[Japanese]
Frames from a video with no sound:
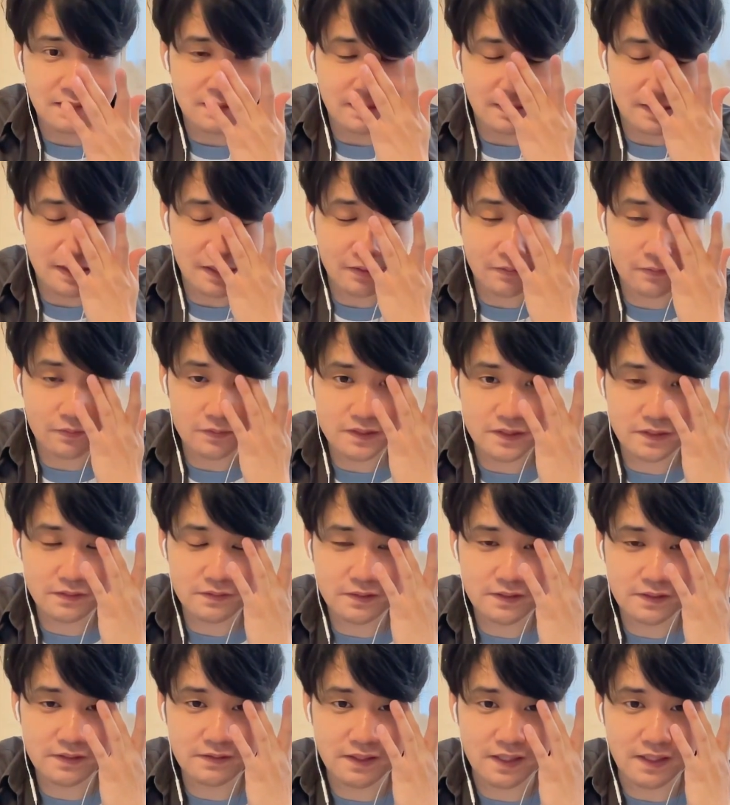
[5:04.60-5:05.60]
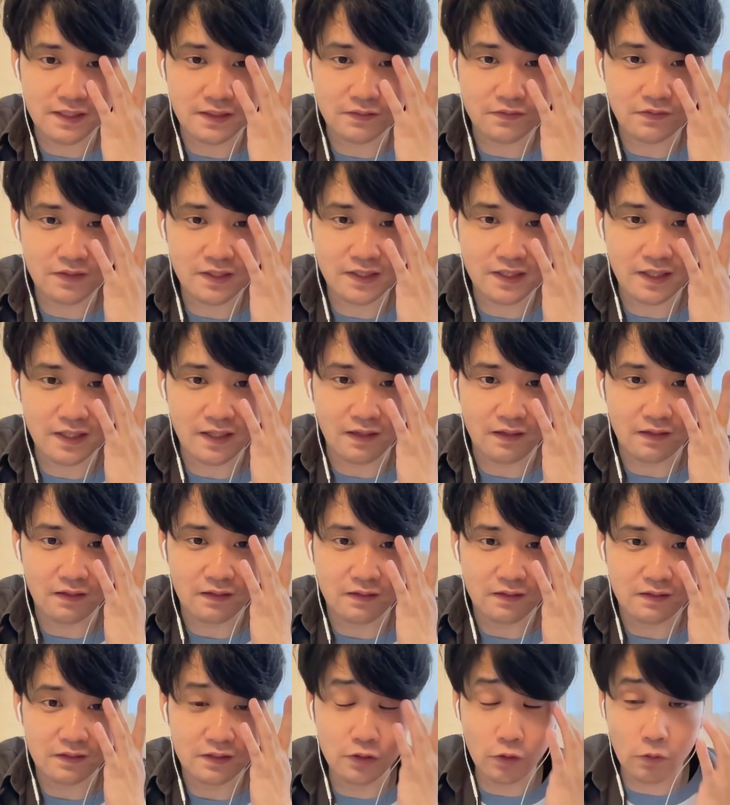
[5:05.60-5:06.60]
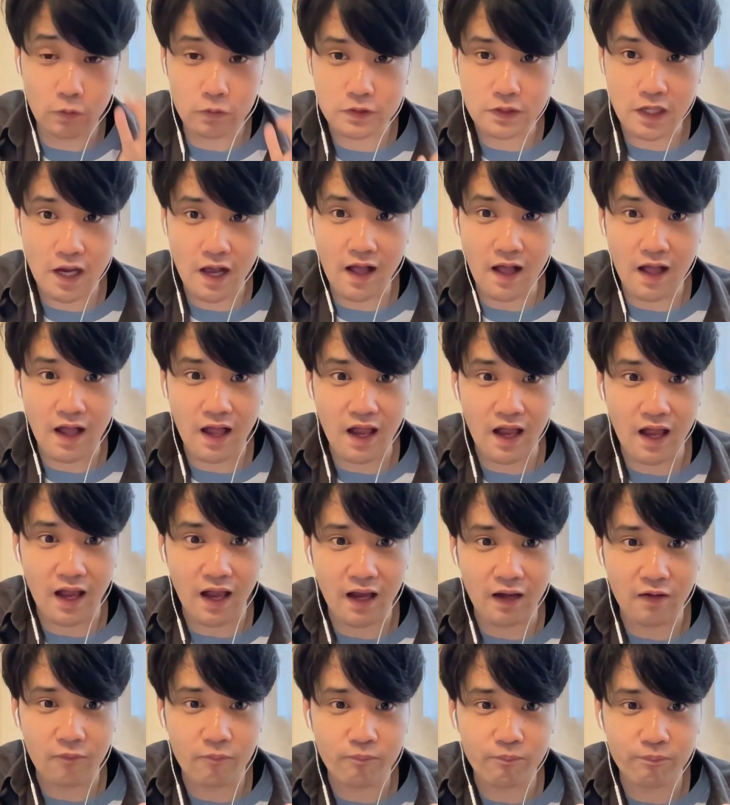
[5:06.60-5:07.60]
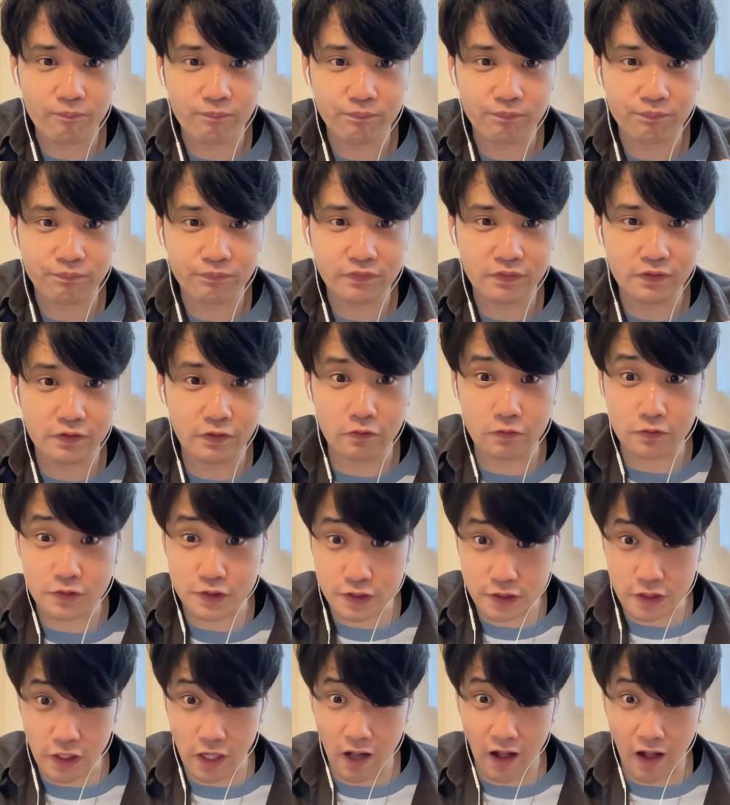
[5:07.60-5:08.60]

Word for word: 結婚してくれるのはどなたや。よっしゃーよっしゃー、